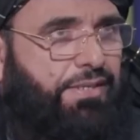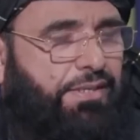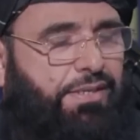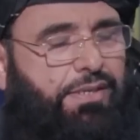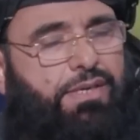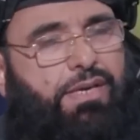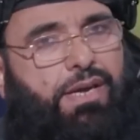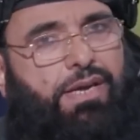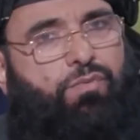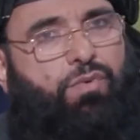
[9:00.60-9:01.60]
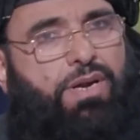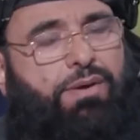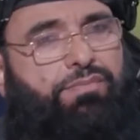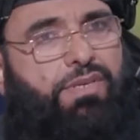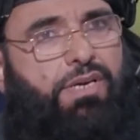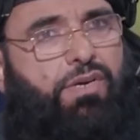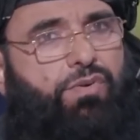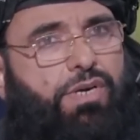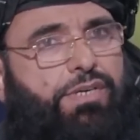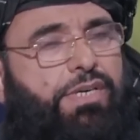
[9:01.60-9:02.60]
قرر هذا الأمر
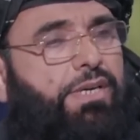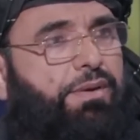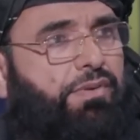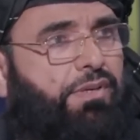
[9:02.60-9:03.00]
بناء